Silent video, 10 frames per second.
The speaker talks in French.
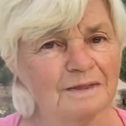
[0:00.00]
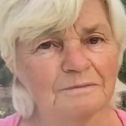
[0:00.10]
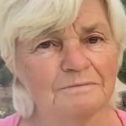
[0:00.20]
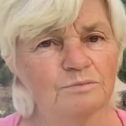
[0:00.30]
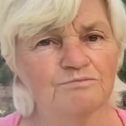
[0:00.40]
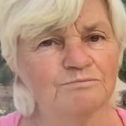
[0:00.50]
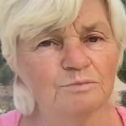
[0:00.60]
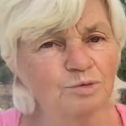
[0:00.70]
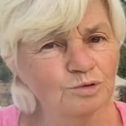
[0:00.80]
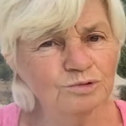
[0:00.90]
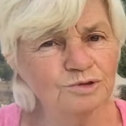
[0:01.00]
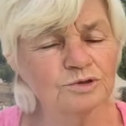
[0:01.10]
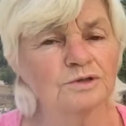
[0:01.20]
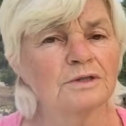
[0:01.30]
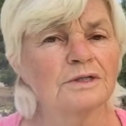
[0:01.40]

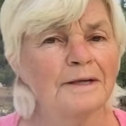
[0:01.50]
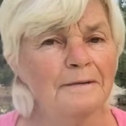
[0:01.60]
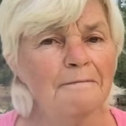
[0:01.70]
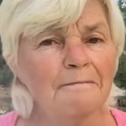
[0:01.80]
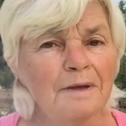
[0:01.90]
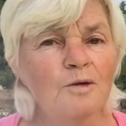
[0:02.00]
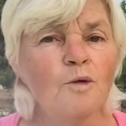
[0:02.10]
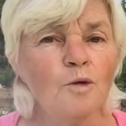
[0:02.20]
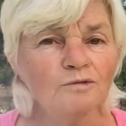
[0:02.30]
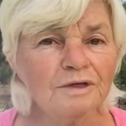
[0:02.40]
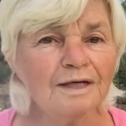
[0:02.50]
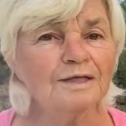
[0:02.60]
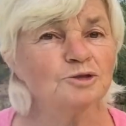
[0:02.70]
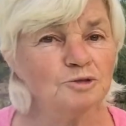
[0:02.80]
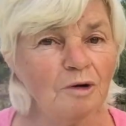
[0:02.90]
brusques, mais au
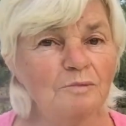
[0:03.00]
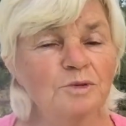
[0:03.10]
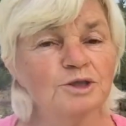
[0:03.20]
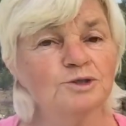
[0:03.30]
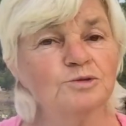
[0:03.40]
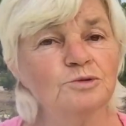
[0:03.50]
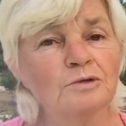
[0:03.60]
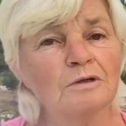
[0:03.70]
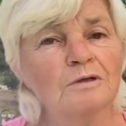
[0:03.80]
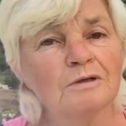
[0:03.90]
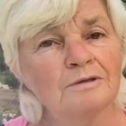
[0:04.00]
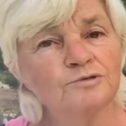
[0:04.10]
contraire, jour après jour,